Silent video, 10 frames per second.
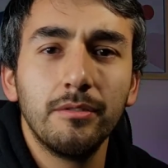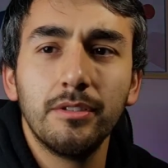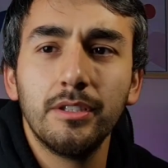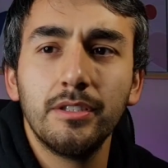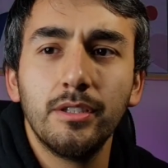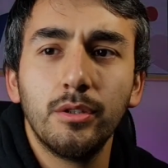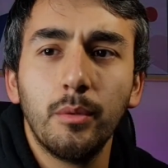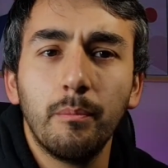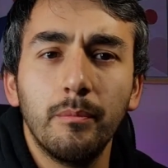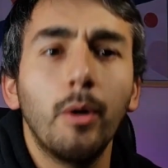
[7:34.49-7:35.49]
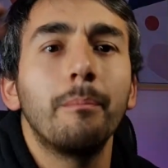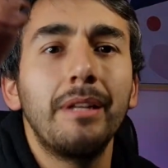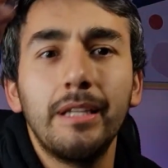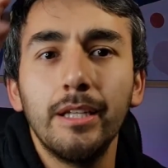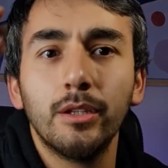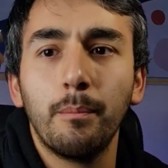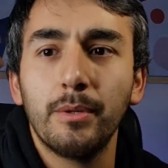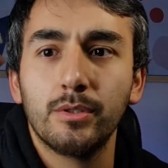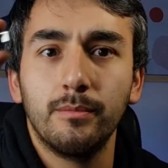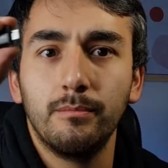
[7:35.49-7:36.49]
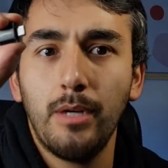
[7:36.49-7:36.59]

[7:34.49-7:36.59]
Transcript: 700, no, 1500 pesos.